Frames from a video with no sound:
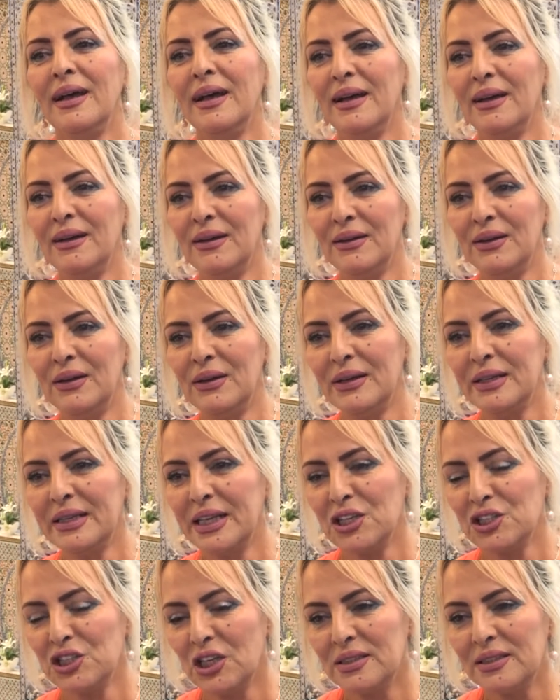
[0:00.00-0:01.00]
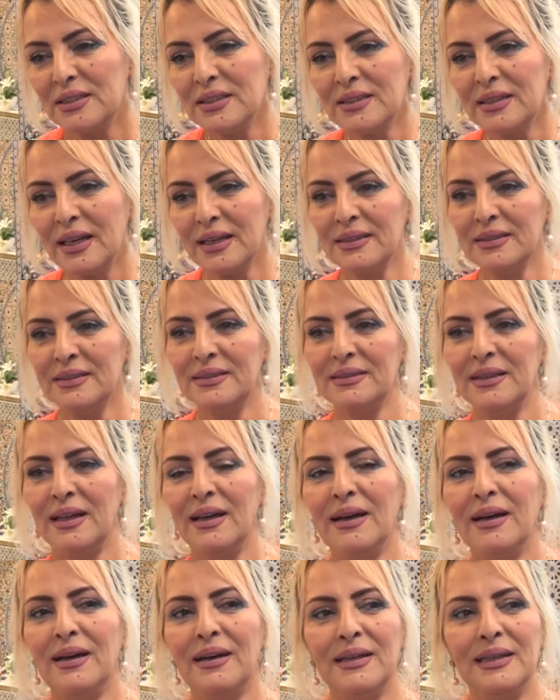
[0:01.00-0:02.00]
آه، كجديد
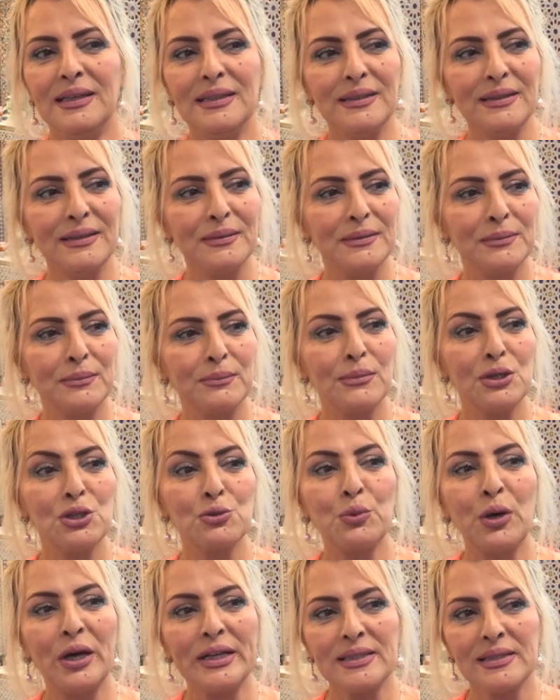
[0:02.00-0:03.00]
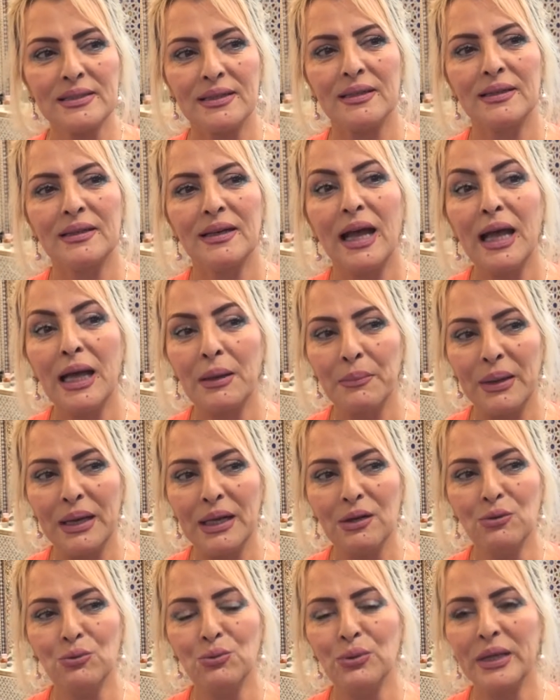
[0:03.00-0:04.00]
عندنا آه، مجموعة آه،
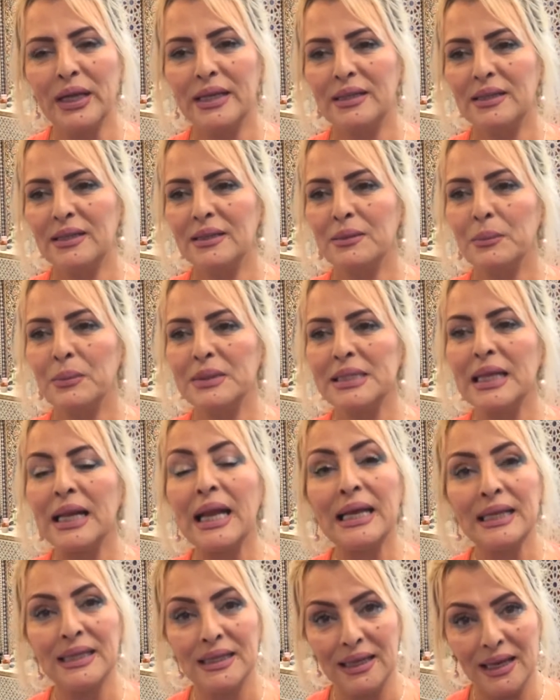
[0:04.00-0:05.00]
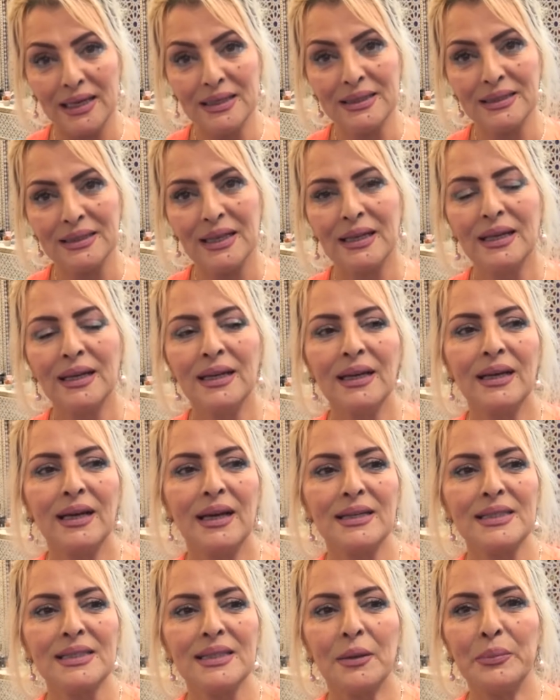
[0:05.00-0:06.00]
أعمال وكاينين مسرحيات
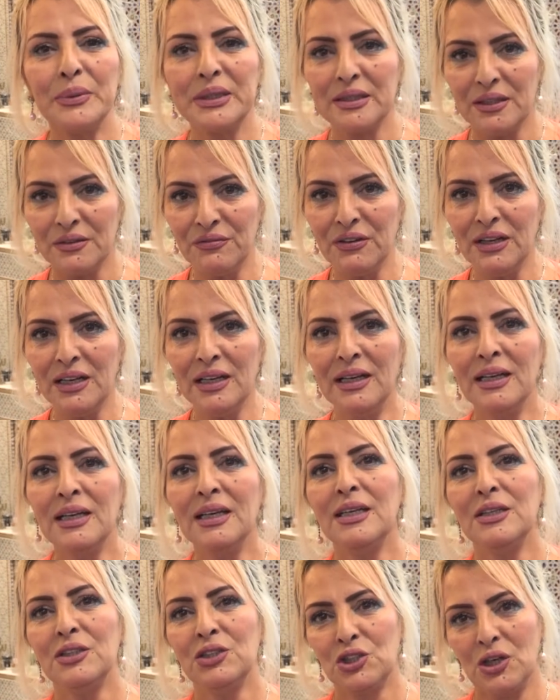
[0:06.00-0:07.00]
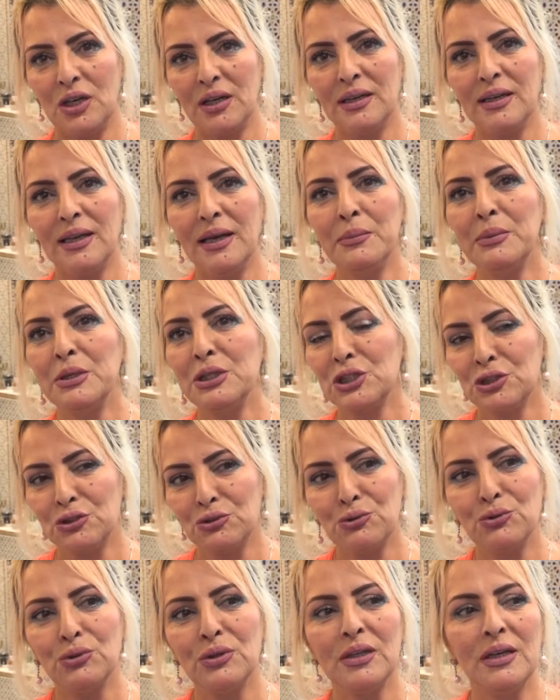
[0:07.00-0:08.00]
خاصة بالطفل إن شاء الله باش
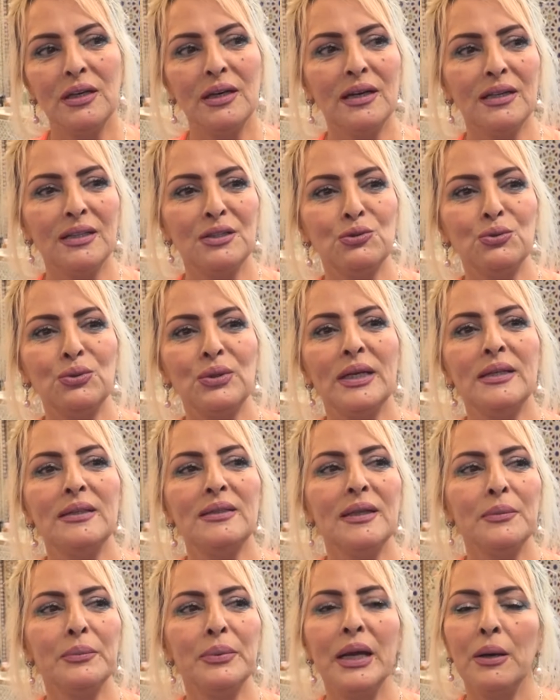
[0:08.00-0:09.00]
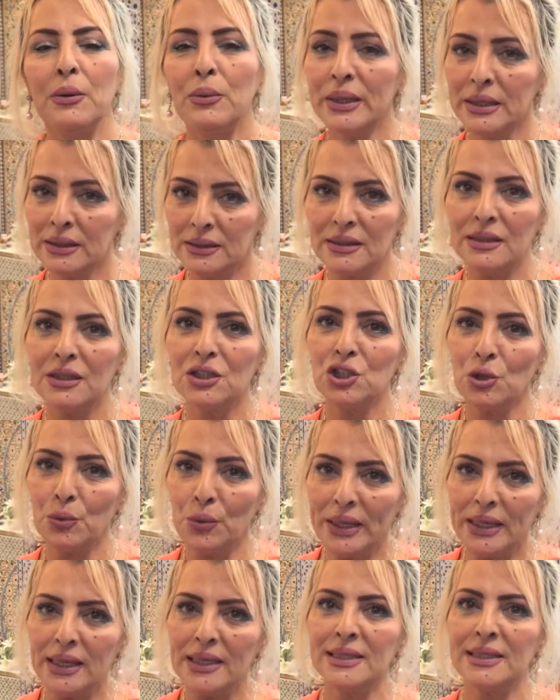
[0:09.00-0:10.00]
نكون تكون عندنا بها واحد
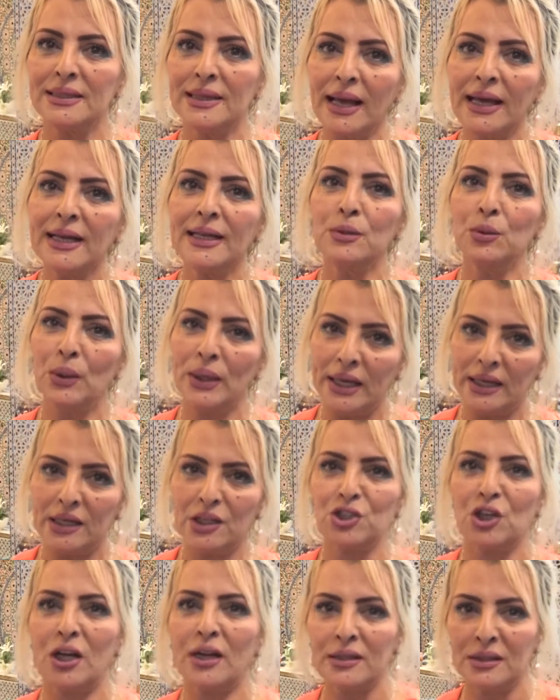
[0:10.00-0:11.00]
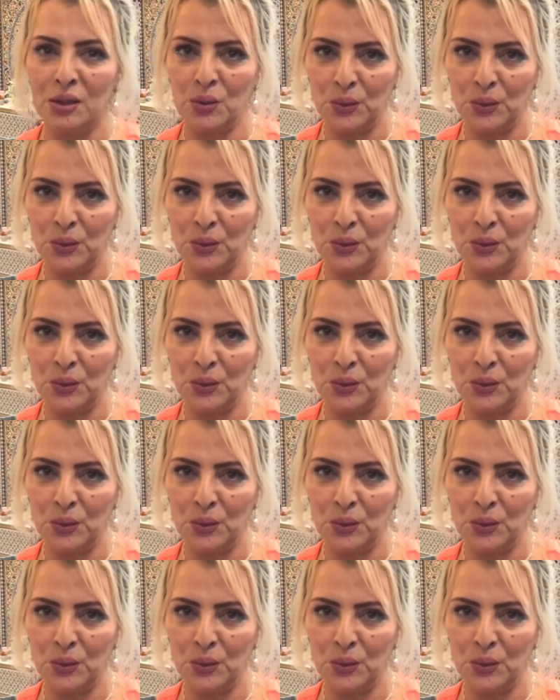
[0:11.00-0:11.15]
جولات داخل وخارج أرض